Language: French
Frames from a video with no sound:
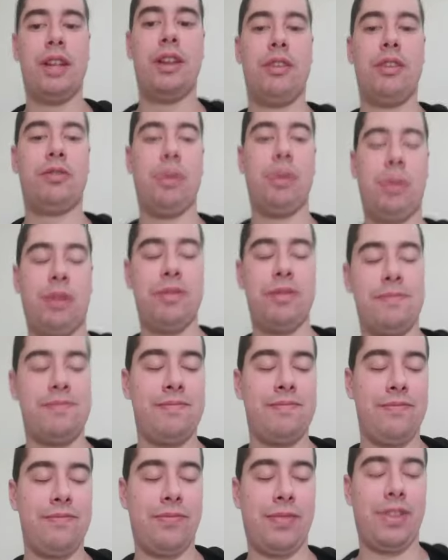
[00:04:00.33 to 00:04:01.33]
Enfin bref.
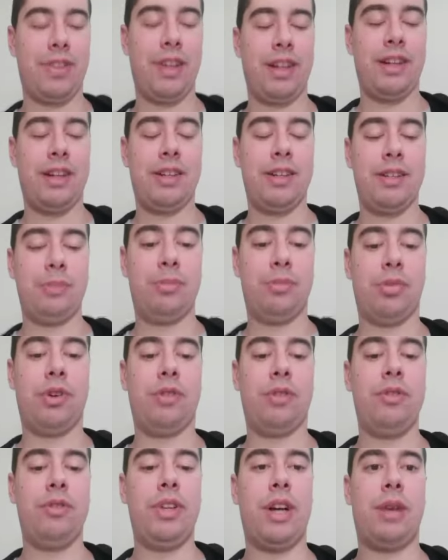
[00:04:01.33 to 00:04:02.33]
Pour
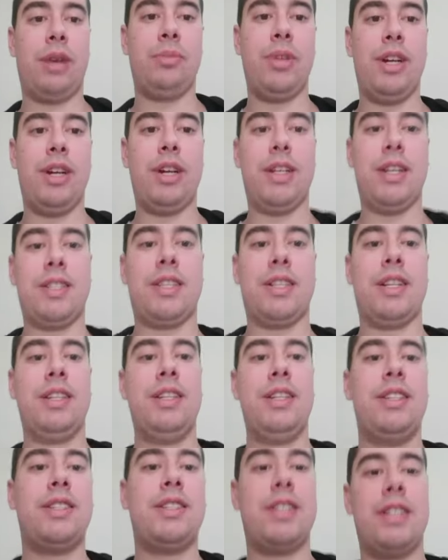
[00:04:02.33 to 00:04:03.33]
revenir à Bilal
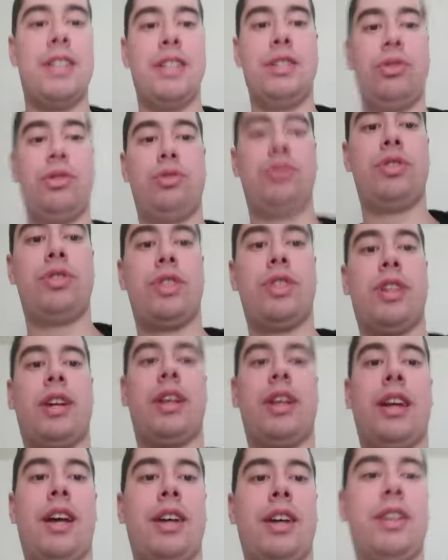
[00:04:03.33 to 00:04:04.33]
Hassani, c'est juste un
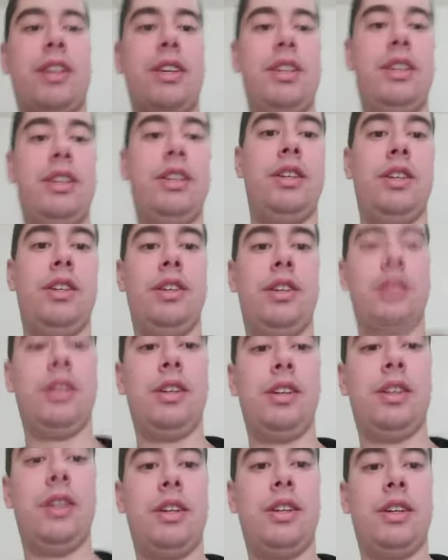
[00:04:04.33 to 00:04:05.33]
gars qui,
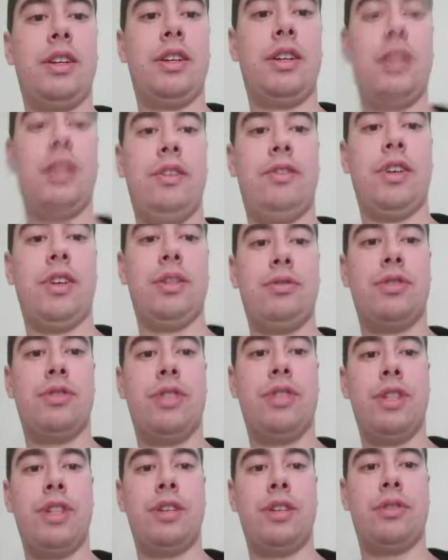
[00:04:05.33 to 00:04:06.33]
qui est fier de se
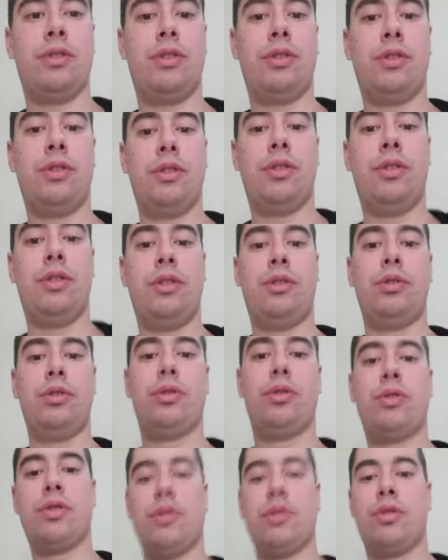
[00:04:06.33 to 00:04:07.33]
dire euh, de
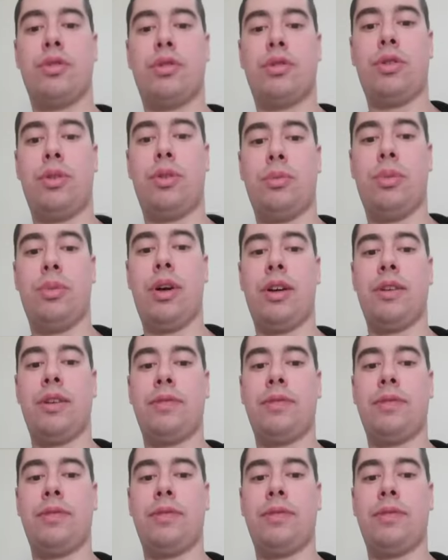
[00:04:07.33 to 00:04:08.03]
temps en temps, ben,